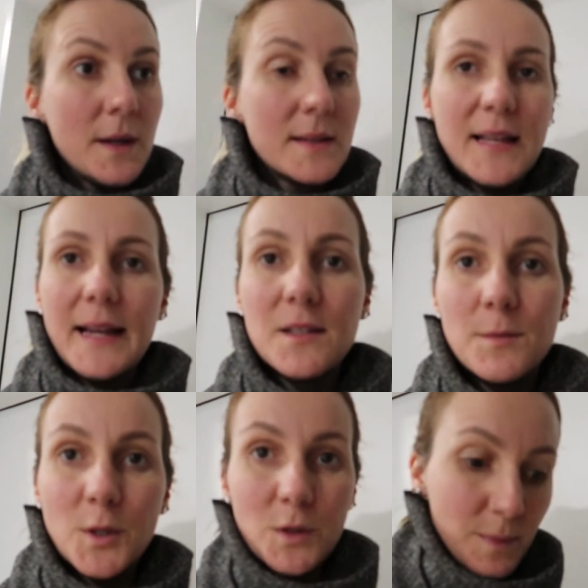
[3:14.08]
sete
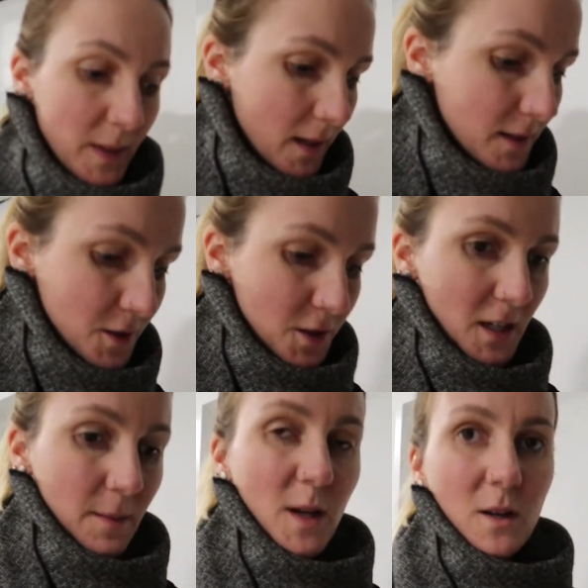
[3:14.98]
minutos pra
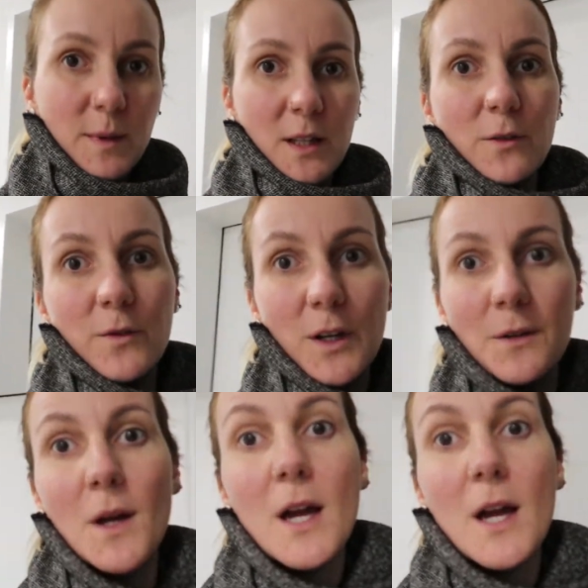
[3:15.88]
tirar minha comida do forno,